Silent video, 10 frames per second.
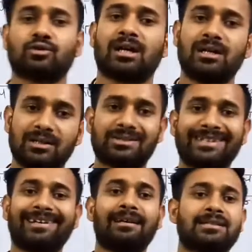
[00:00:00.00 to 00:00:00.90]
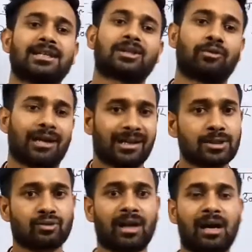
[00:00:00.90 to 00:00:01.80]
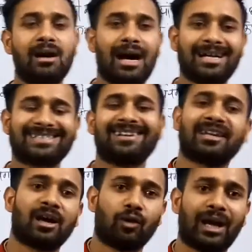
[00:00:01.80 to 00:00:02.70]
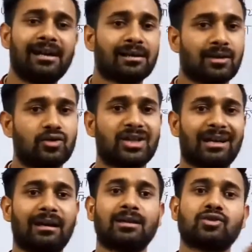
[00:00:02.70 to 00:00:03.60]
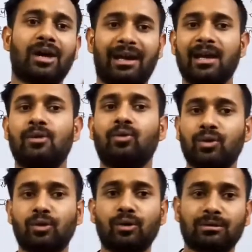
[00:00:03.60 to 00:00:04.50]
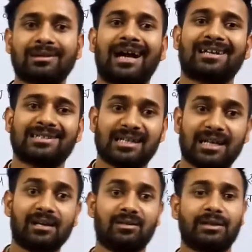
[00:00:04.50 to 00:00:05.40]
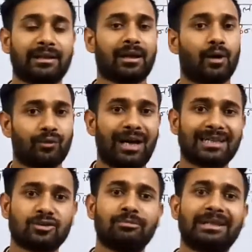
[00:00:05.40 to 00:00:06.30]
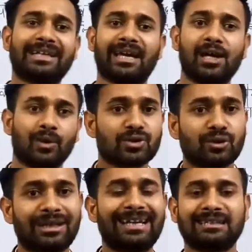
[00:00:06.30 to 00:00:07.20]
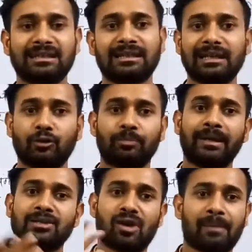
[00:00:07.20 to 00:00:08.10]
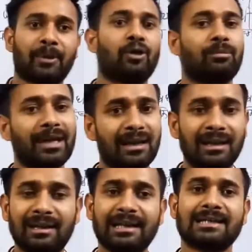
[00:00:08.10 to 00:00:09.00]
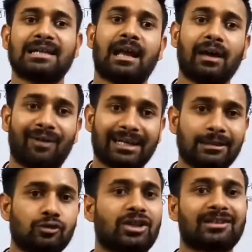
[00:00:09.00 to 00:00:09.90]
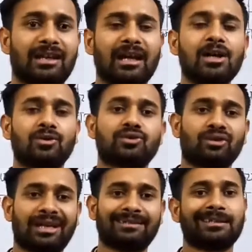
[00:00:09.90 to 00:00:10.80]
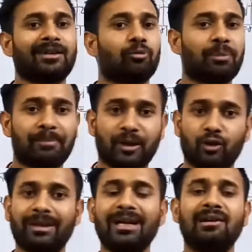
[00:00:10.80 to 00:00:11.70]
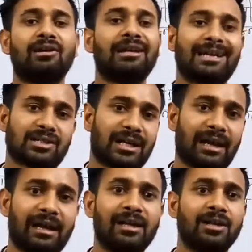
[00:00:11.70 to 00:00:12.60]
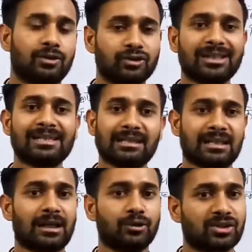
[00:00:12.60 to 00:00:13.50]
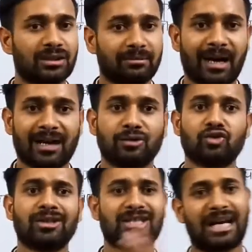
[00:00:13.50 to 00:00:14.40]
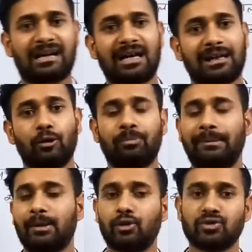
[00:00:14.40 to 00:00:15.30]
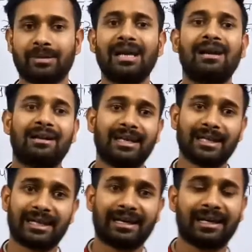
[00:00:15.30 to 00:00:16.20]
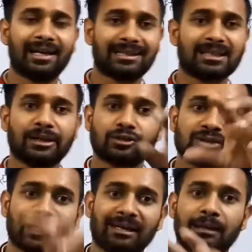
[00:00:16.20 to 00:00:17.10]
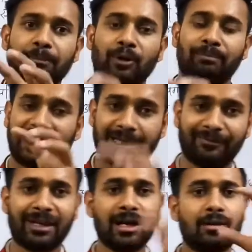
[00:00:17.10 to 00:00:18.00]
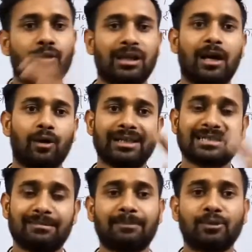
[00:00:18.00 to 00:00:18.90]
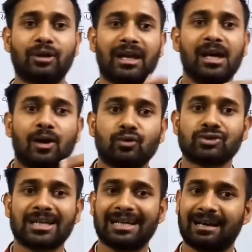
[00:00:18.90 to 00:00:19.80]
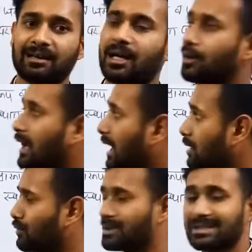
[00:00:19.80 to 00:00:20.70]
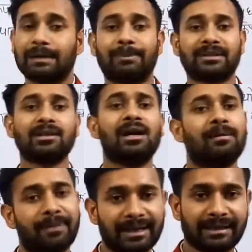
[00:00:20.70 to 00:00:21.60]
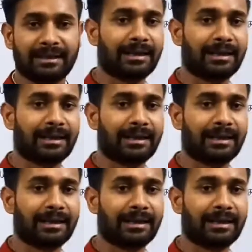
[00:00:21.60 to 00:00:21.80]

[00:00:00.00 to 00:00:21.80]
नष्ट होना जंगली क्षेत्रों का नष्ट होना आजकल क्या हो रहा है कि जंगल जो है उनको काटा जा रहा है ठीक है और वहां की जो मिट्टी है उसको खेती के रूप में जो है प्रयोग में लिया जा रहा है वहां के जो क्षेत्र है उसको खेती के रूप में प्रयोग में लिया जा रहा है दूसरी चीज की उस भाग को जो है चारागाह के रूप में भी यूज में ले रहे हैं इसलिए जो जंगली पादप है वो क्या हो रहे हैं समाप्त हो रहे हैं और उसके कारण क्या हो रहा है अनुमान से कपड़दन बढ़